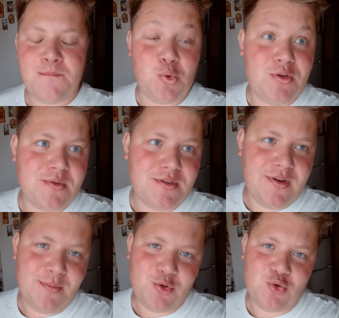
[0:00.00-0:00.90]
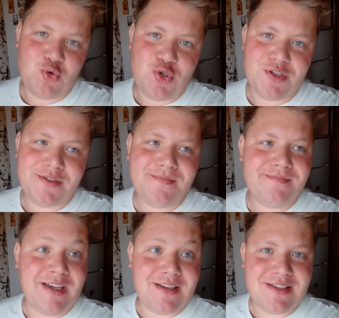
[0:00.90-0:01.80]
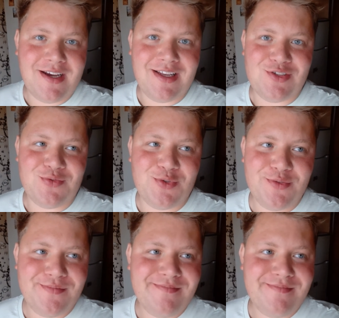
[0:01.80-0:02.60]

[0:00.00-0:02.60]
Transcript: Будем с вами кушать. Рассказываю.